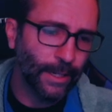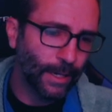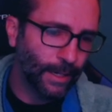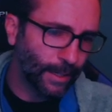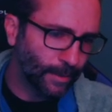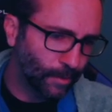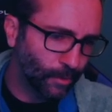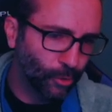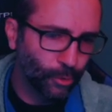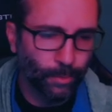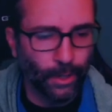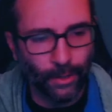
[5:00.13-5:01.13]
der
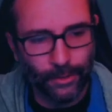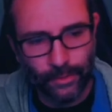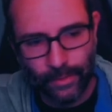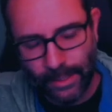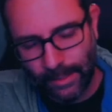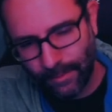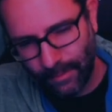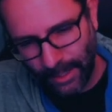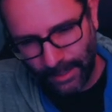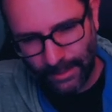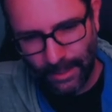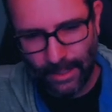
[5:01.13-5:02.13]
Antetokounmpo ausfällt,
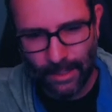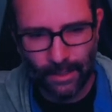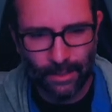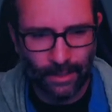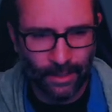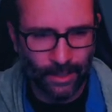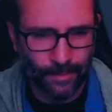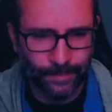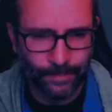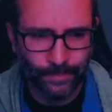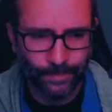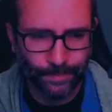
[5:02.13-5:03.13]
vielleicht
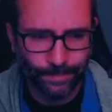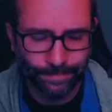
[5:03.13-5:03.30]
ähm,